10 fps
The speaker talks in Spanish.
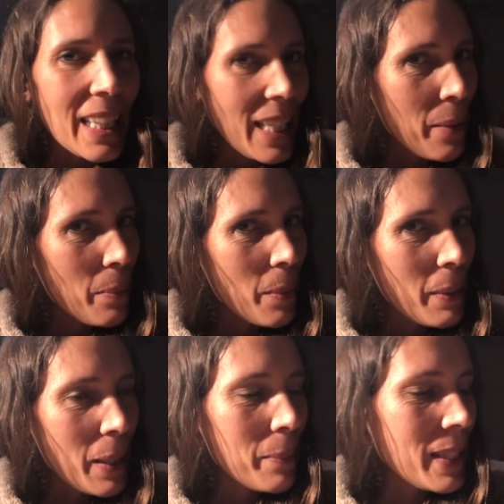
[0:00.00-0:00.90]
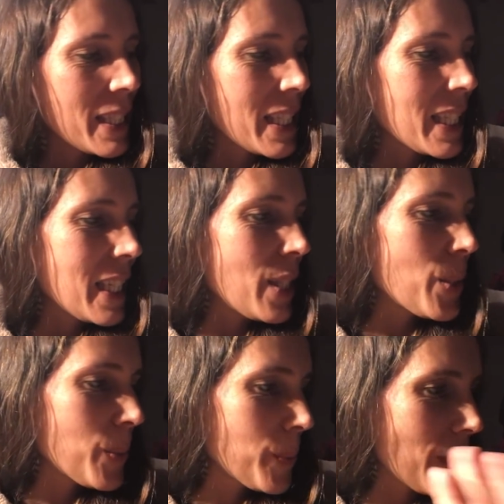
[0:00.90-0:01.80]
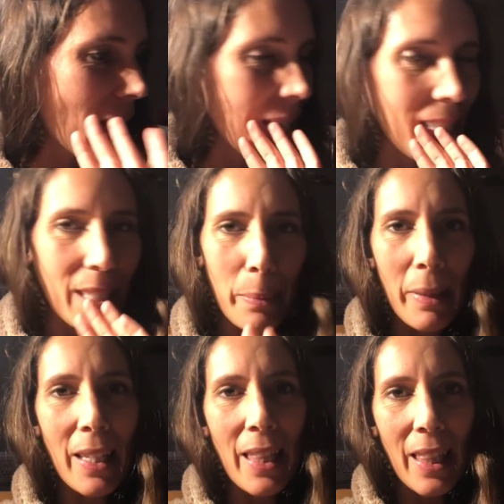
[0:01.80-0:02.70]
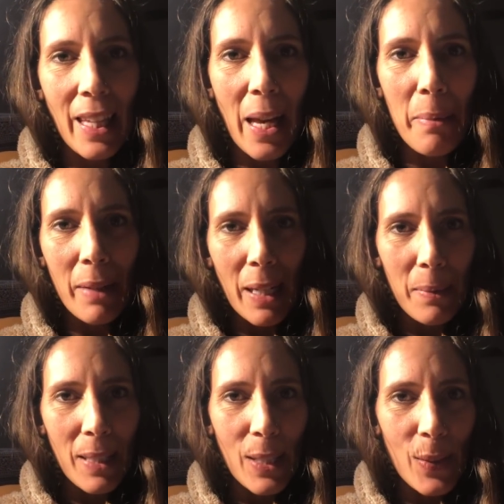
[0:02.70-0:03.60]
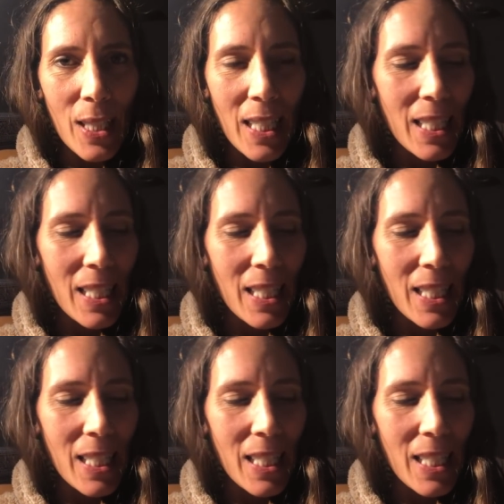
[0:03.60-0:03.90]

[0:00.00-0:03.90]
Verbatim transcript: tiempo para mí está siendo una experiencia maravillosa.